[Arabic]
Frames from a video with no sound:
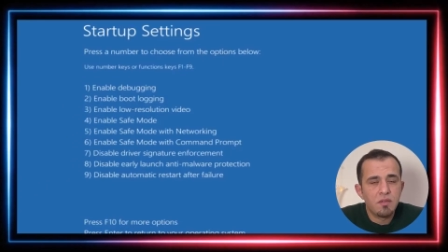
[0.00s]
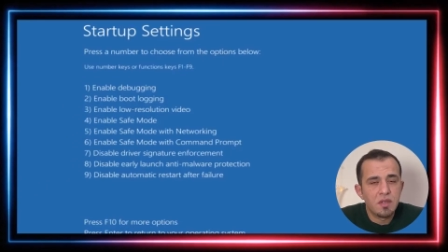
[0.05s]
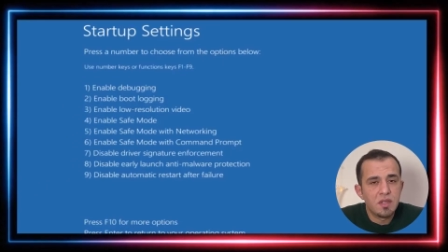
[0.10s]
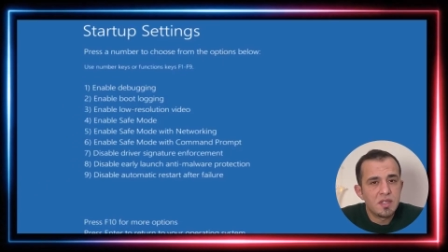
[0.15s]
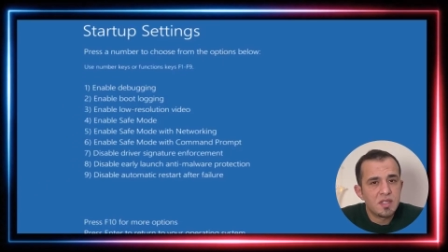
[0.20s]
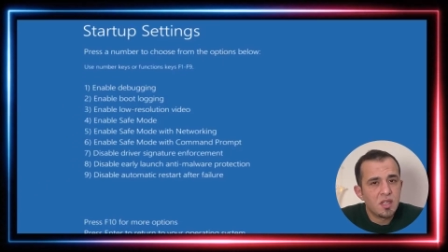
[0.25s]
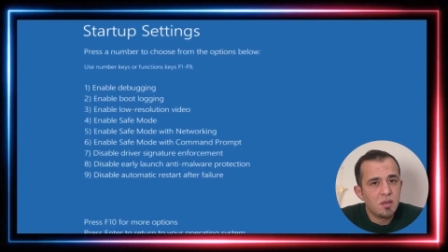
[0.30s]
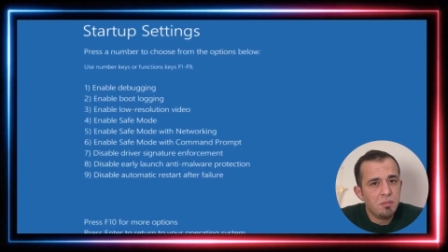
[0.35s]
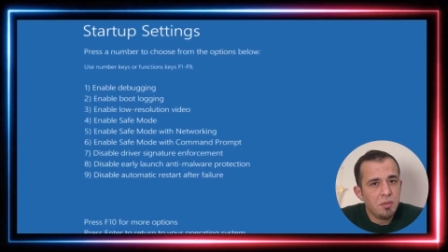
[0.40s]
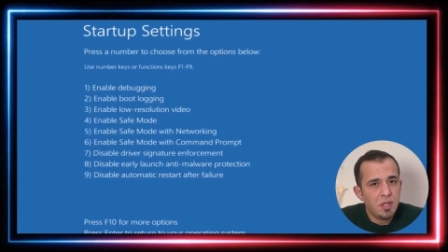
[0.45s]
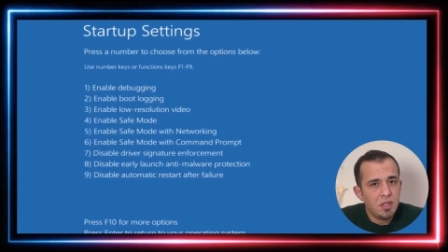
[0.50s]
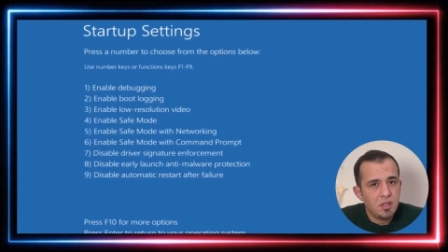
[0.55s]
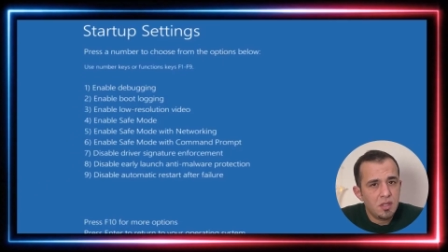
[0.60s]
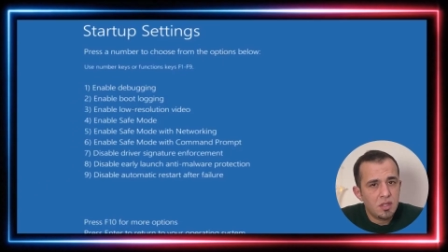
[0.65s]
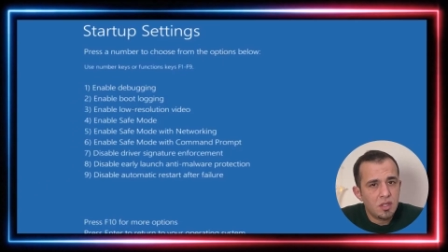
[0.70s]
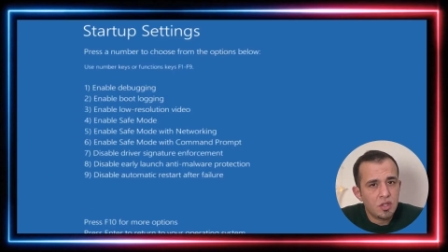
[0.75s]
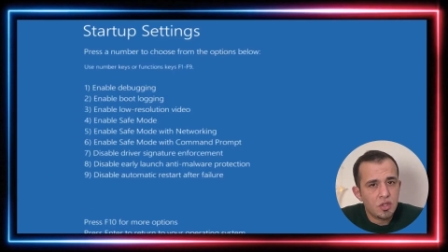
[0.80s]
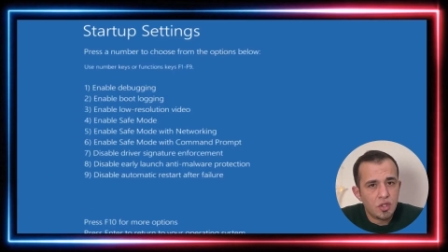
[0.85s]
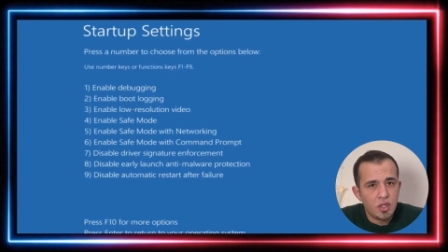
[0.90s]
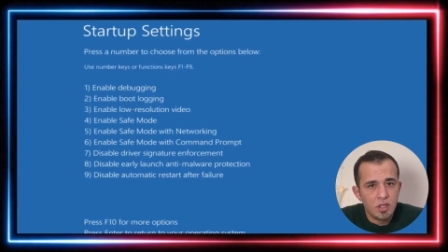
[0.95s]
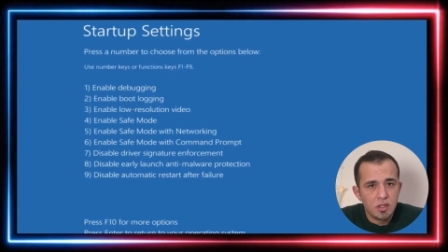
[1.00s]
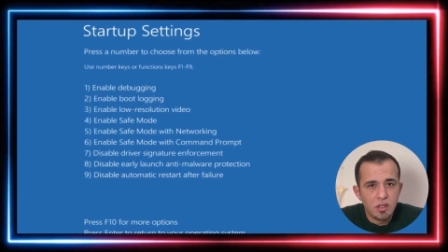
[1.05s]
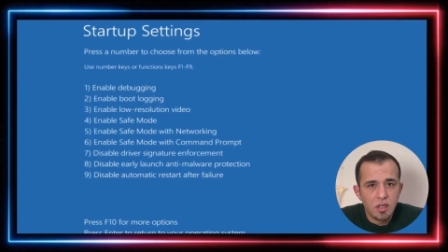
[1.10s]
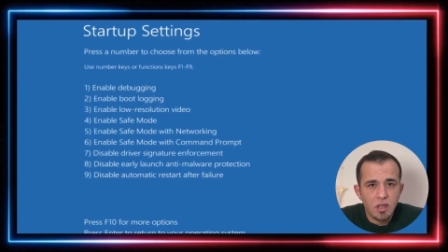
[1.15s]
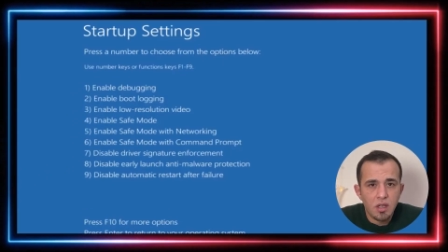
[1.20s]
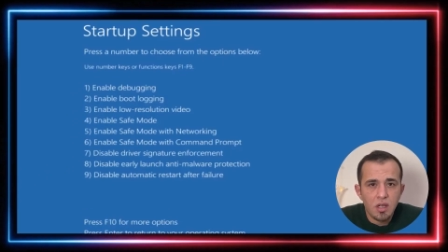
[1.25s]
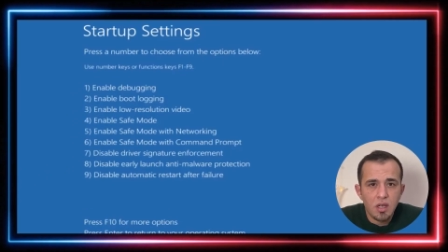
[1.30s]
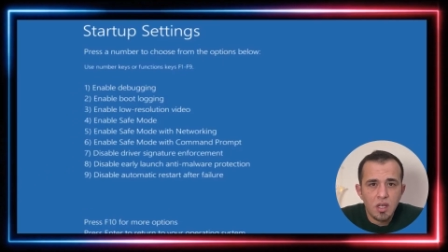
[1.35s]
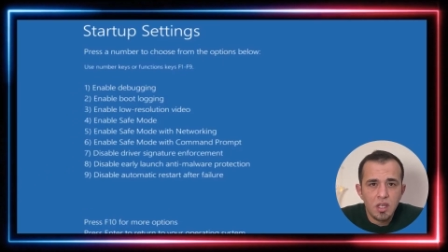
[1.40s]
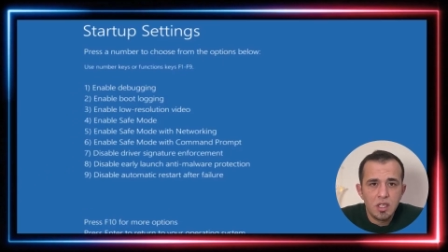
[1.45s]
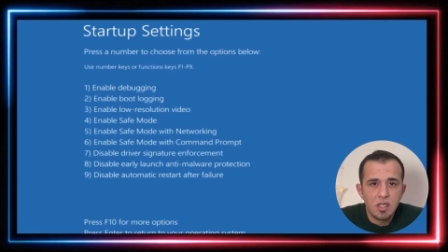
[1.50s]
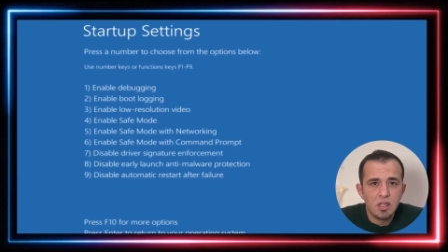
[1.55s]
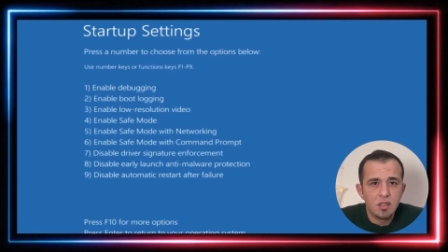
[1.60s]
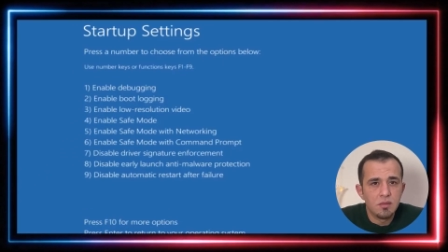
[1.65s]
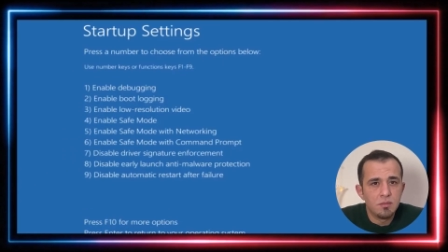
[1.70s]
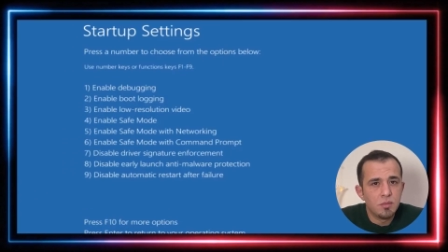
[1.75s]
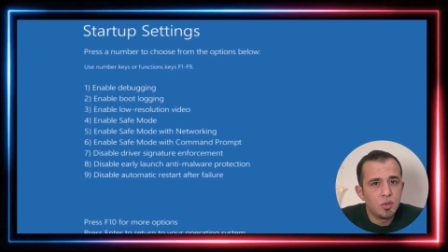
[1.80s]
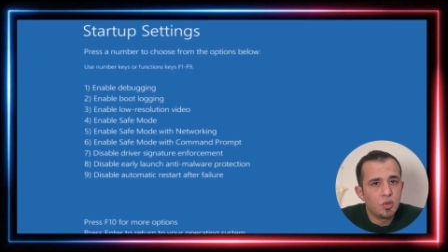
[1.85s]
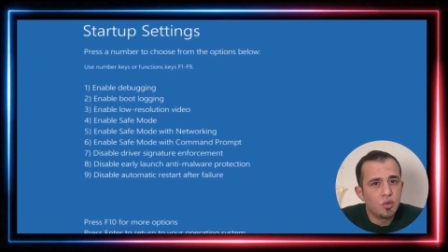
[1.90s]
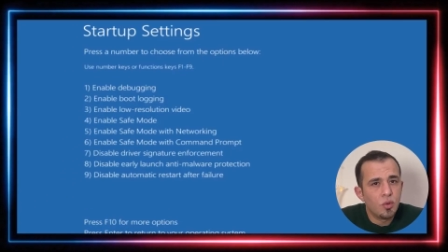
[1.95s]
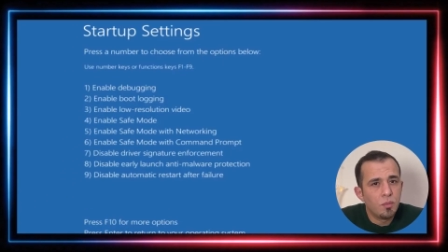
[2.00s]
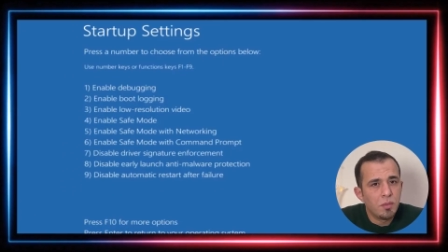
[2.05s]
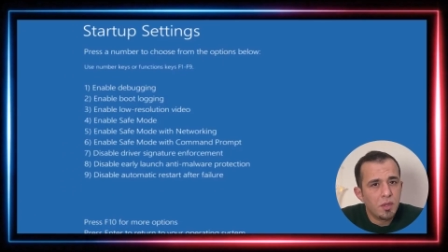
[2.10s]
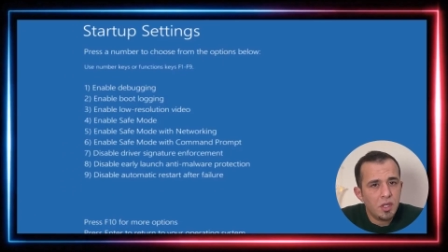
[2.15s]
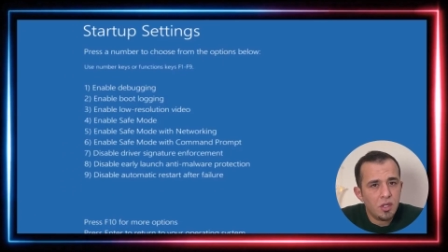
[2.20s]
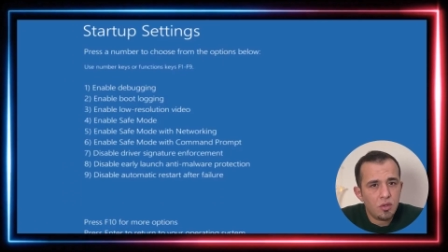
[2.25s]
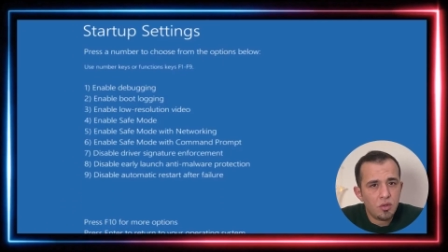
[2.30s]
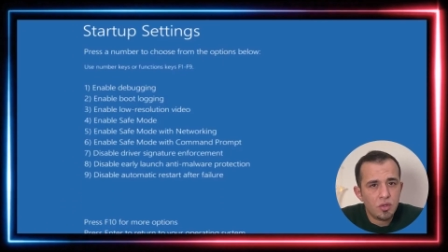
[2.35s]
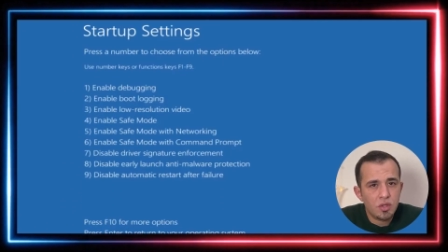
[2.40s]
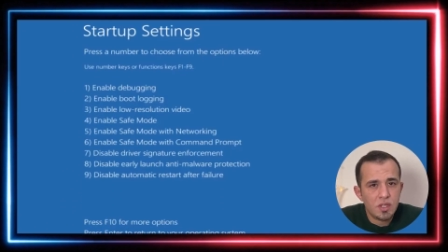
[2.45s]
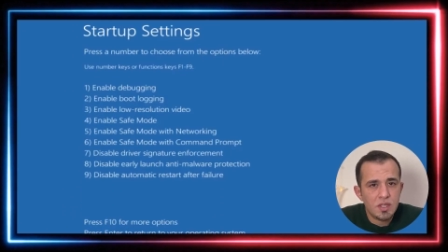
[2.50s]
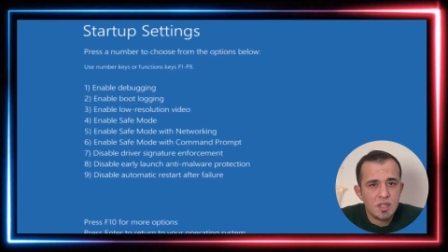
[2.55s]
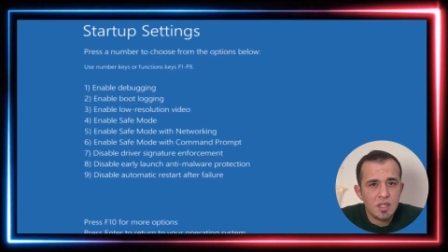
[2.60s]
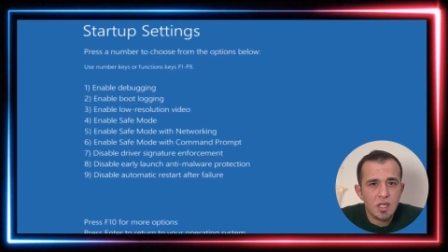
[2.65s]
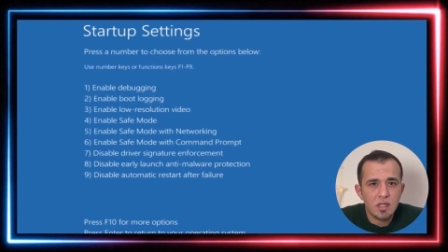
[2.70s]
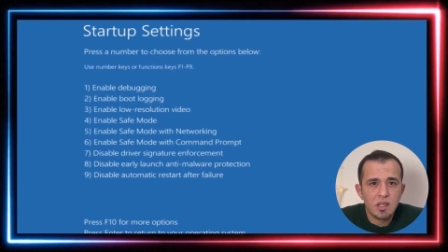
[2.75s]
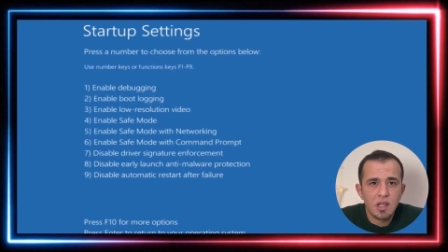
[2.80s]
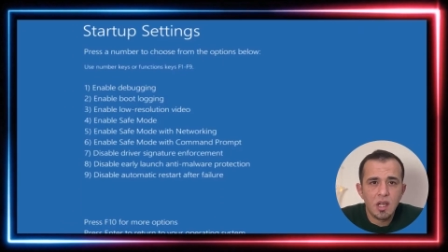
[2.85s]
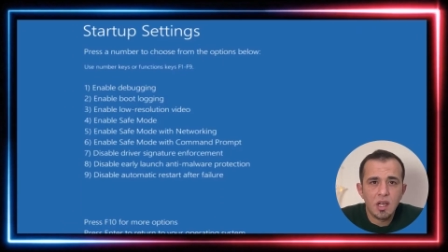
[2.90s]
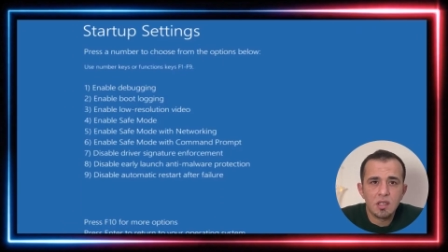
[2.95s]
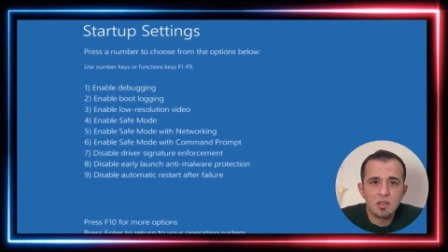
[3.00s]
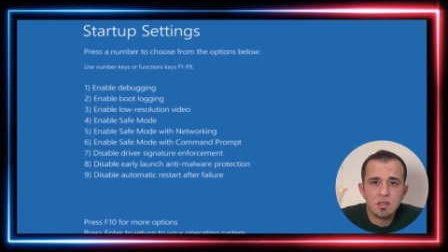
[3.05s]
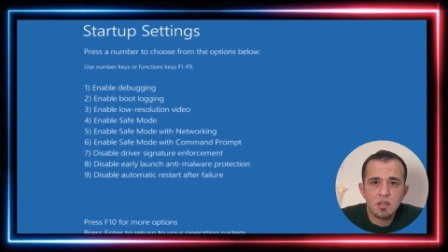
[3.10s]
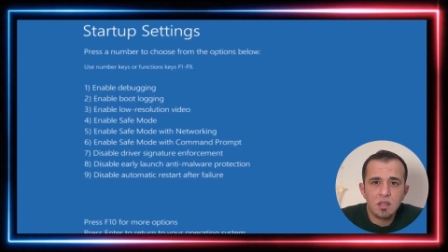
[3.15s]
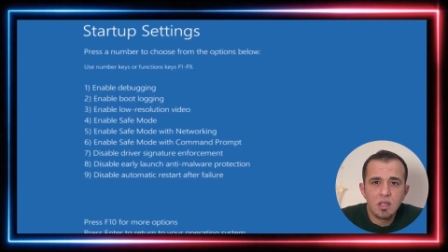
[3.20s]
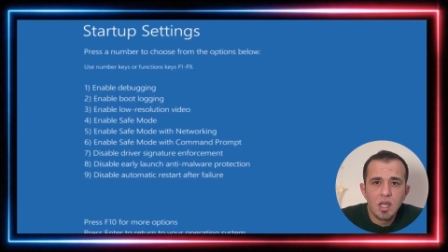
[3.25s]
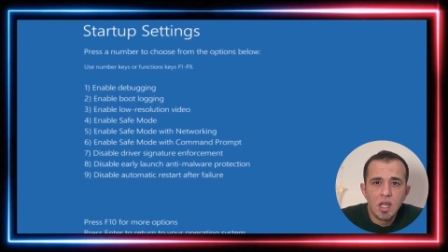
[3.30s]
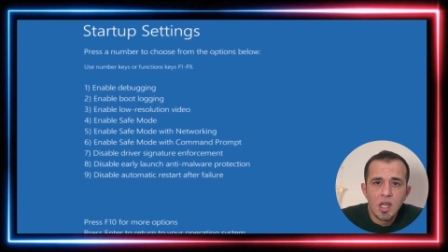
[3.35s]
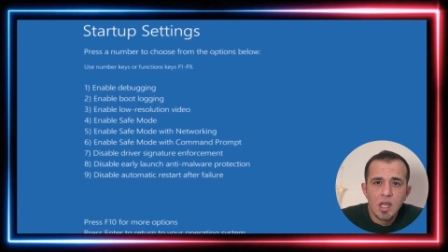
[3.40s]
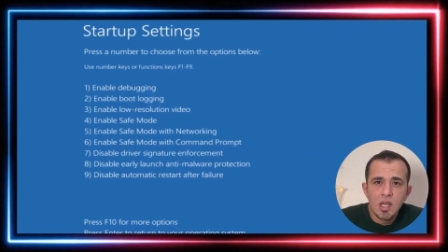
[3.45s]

فالنظام بعيد التشغيل تلقائيا من دون ما يعرض رساله الخطا